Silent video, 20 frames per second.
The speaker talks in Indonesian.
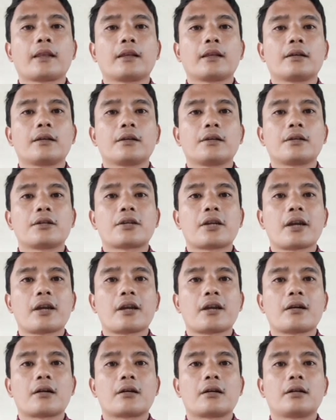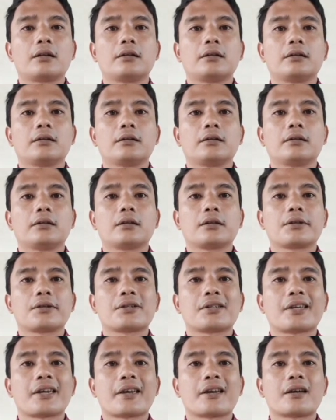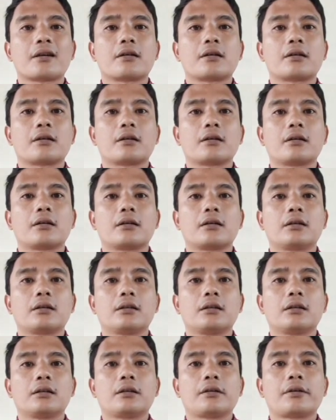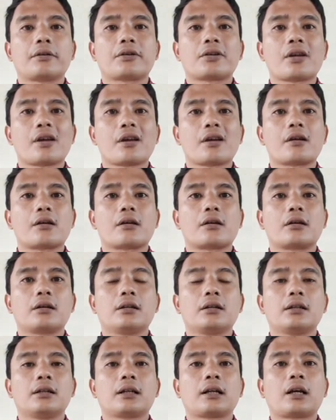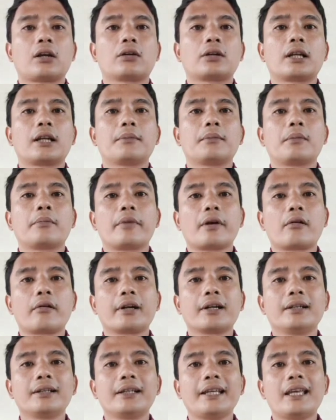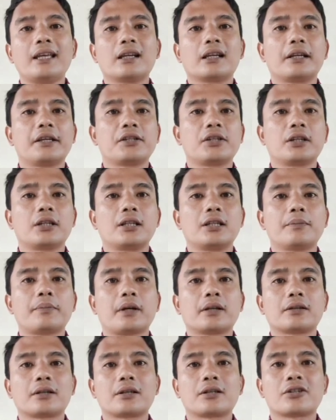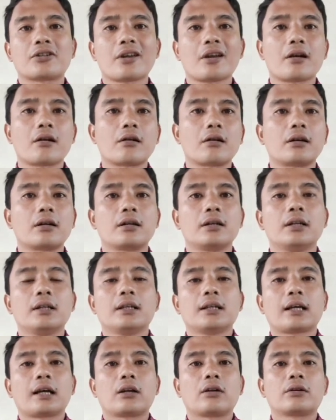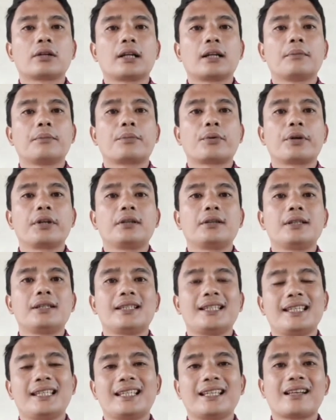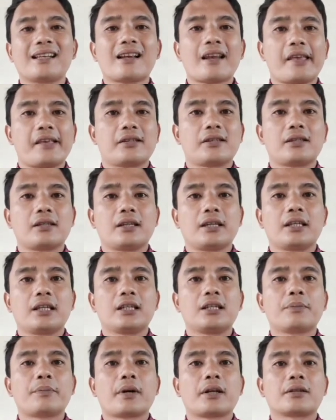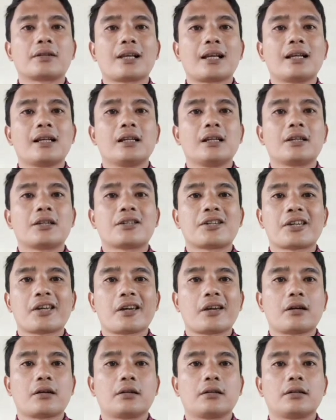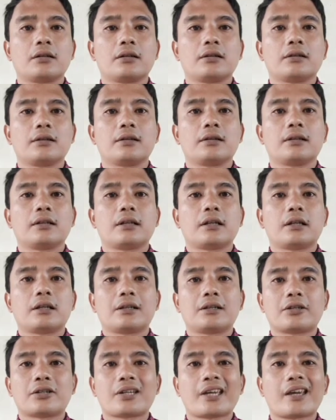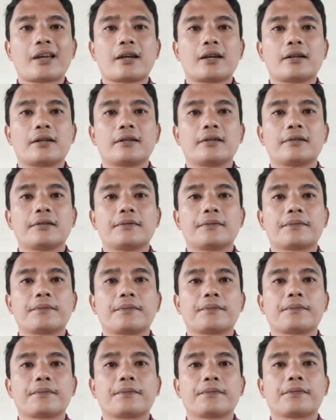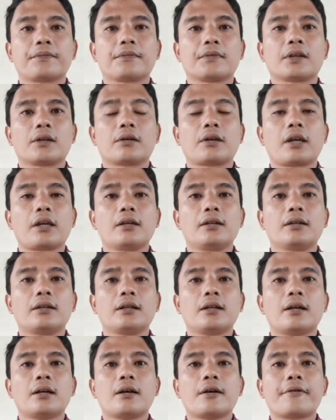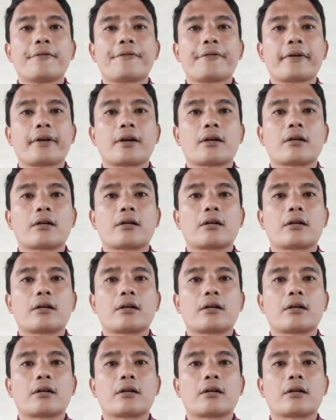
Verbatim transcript: Share, share, share. Kalau dalam American English ini dibaca share, kalau dalam British English ini dibaca share, share. Oke, okay? fair,